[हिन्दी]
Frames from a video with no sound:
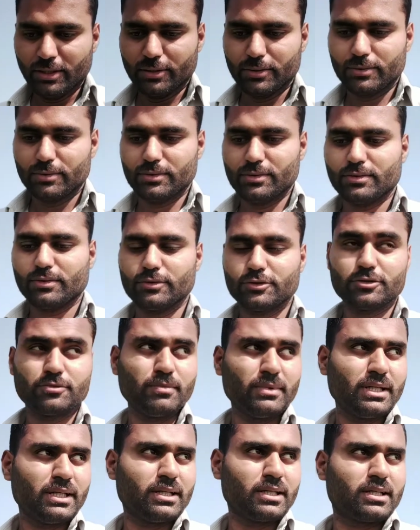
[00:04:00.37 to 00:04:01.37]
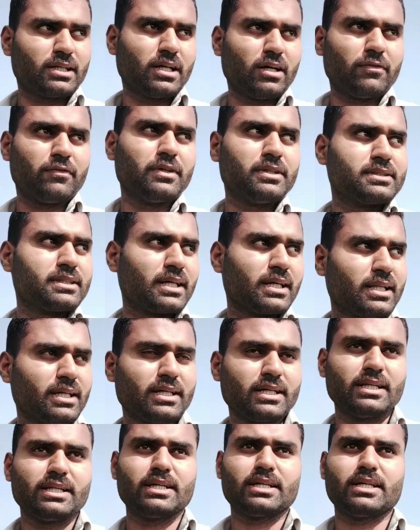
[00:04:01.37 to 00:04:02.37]
तो उसमें काफ़ी ज़्यादा
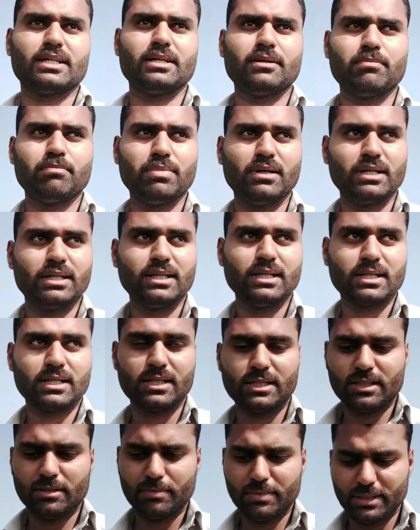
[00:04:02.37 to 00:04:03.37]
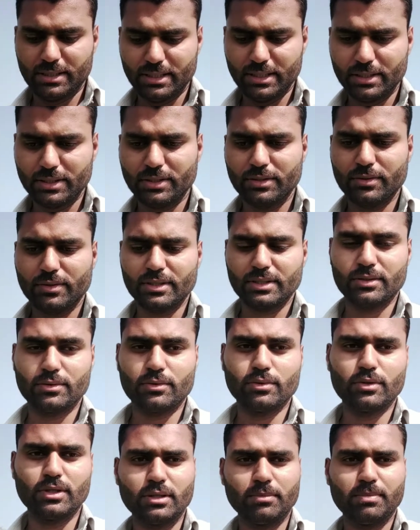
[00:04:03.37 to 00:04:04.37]
यानी कि ना पानी लगाना पड़ता है क्योंकि
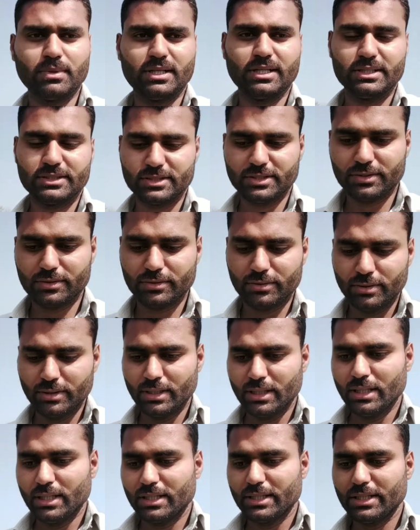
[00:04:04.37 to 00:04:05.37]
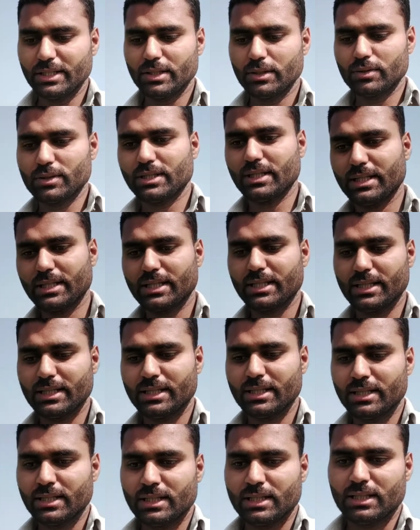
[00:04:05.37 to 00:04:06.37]
थोड़े पानी से तो ये होता है कि
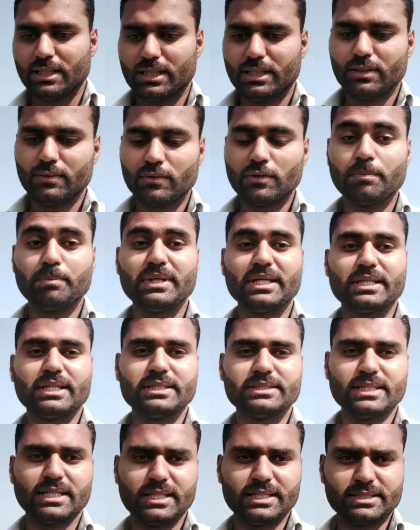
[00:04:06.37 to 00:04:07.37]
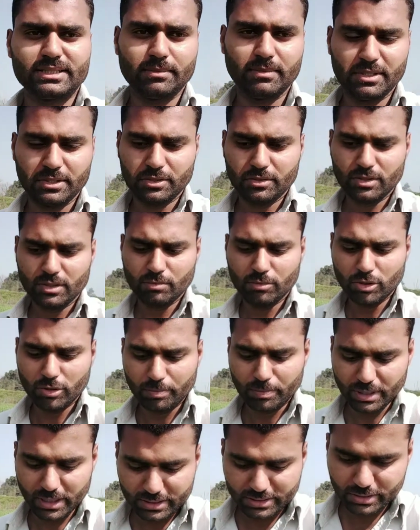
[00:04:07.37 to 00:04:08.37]
वो पीती जाती ज़मीन क्योंकि
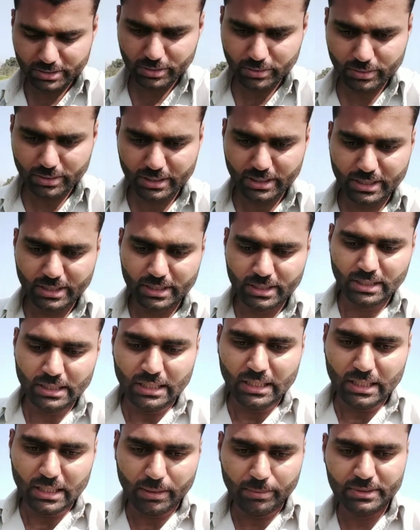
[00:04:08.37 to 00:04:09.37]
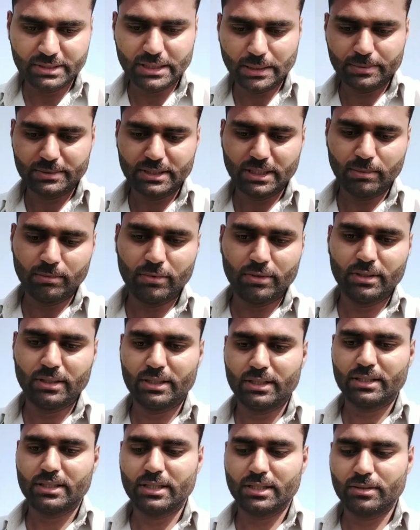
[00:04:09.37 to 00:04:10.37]
बहुत प्यासी होती है अभी जब से हम लोगों
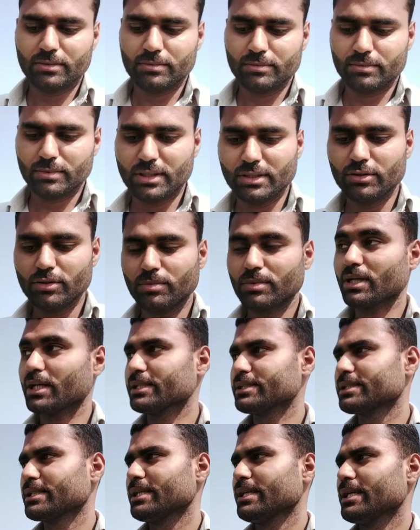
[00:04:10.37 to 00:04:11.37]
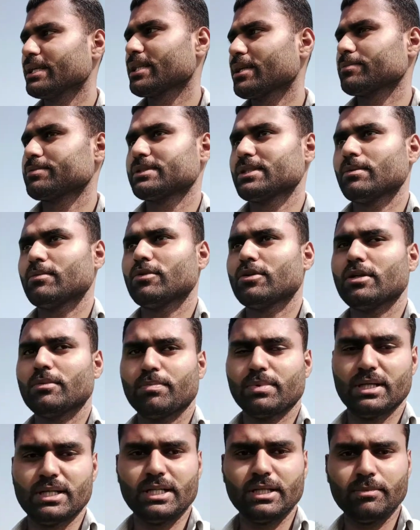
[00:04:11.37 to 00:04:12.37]
ने गनम गंदम काश्त की है तब से हम लोगों ने
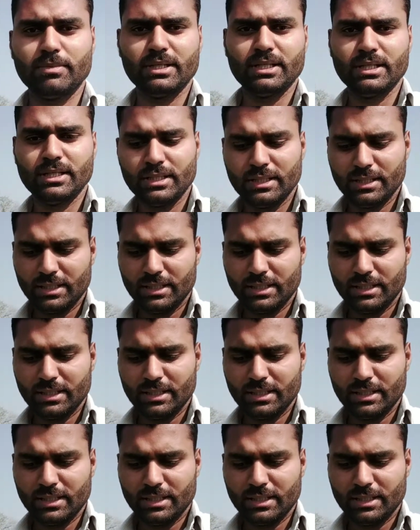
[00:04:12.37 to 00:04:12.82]
पानी भी